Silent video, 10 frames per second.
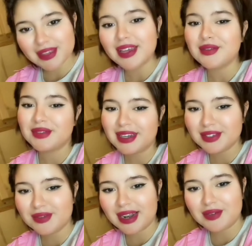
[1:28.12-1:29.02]
بالنسبه
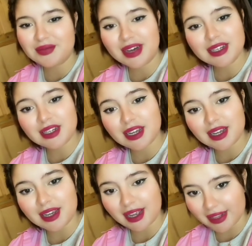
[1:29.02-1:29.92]
لاباج آه،
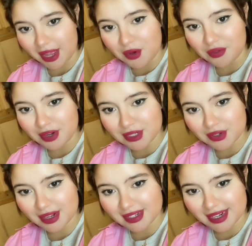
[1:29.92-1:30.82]
غتلقاوها في لي
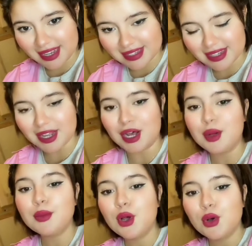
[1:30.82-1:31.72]
ديال انستغرام
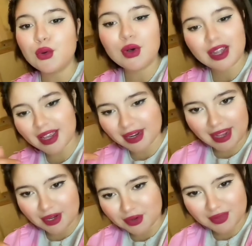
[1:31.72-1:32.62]
وغنخليها
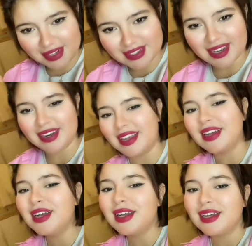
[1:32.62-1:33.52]
لكم حتى هنايا
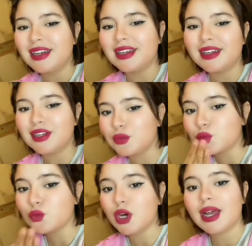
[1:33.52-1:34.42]
آه،
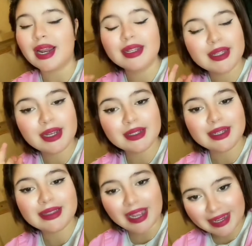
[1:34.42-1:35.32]
راني
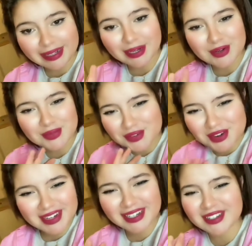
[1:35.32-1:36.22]
ديتايت لكم
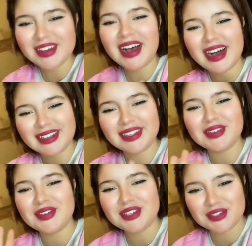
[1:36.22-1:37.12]
كلشي دو ا زد
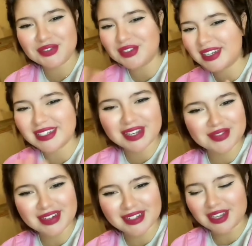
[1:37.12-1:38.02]
باش تشوفوا داكشي كيفاش
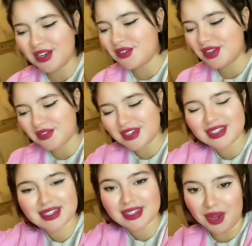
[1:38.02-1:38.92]
داير وكيفاش
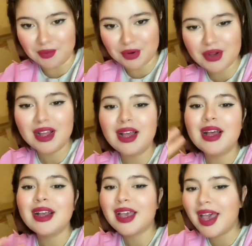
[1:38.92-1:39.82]
تستعملوه
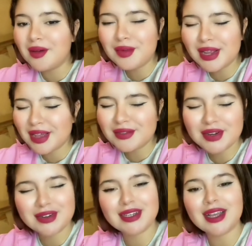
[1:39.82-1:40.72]
كامل كامل
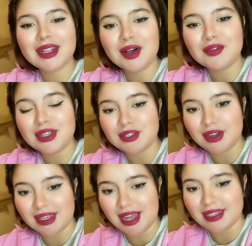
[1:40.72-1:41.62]
كلشي غتلقاوه في لي ديال
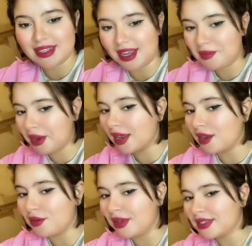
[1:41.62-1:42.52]
انستغرام غنخليكم
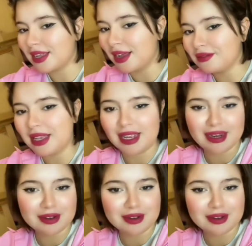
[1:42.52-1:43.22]
انستغرام ديالي هنا